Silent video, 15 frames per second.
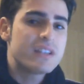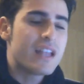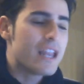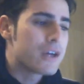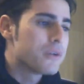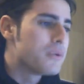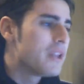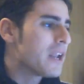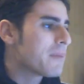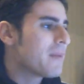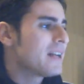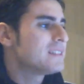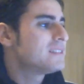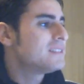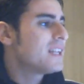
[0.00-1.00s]
dalla Cooler
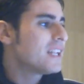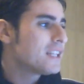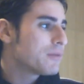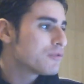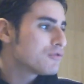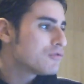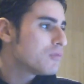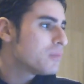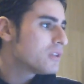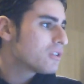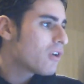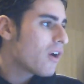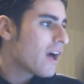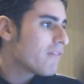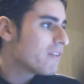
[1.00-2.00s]
Master. Andiamo
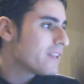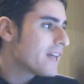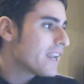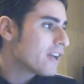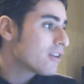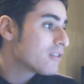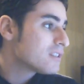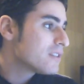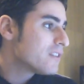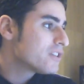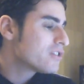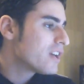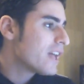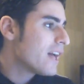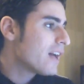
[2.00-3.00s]
subito a vedere cosa
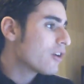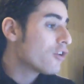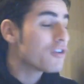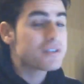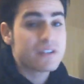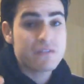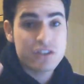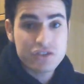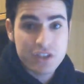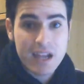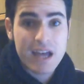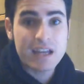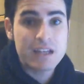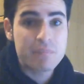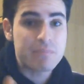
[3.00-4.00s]
vincerà, cosa
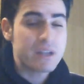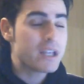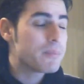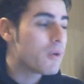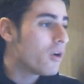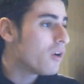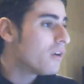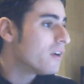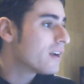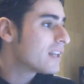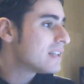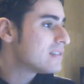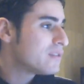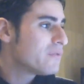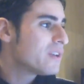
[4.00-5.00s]
vincerà il primo eh,
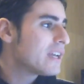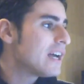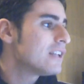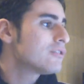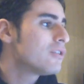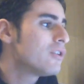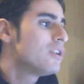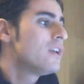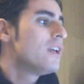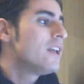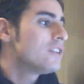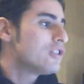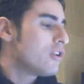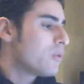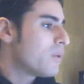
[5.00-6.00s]
classificato.
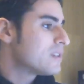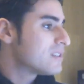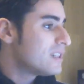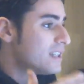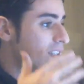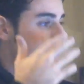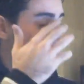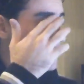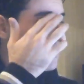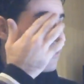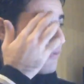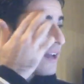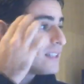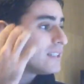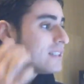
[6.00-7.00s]
Ce l'ho qua scritti in un
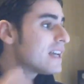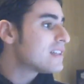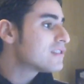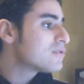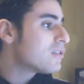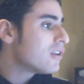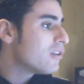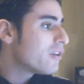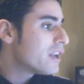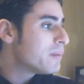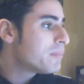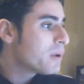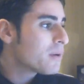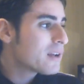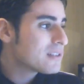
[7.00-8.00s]
file di testo. Allora, il
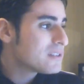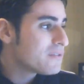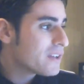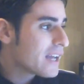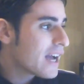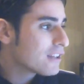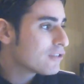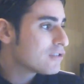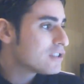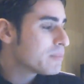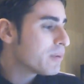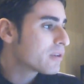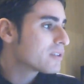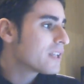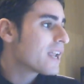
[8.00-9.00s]
primo classificato si
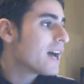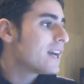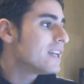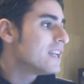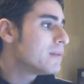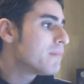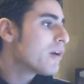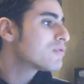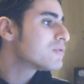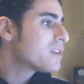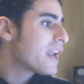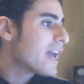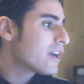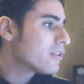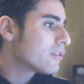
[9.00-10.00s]
porterà il mouse
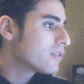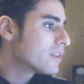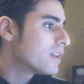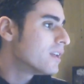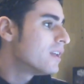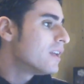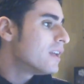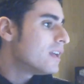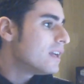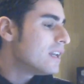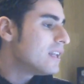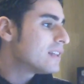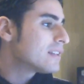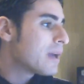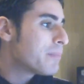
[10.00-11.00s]
record,
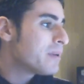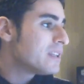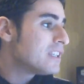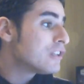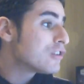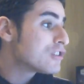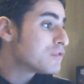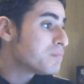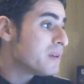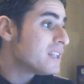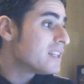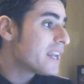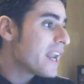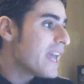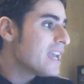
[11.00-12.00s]
il tappetino
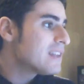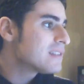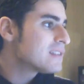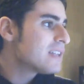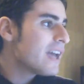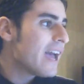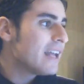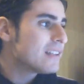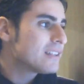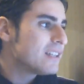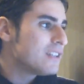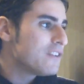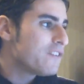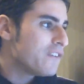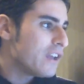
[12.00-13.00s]
Speed Rakes e il
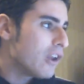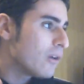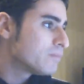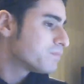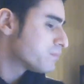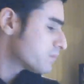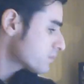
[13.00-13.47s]
tendifilo.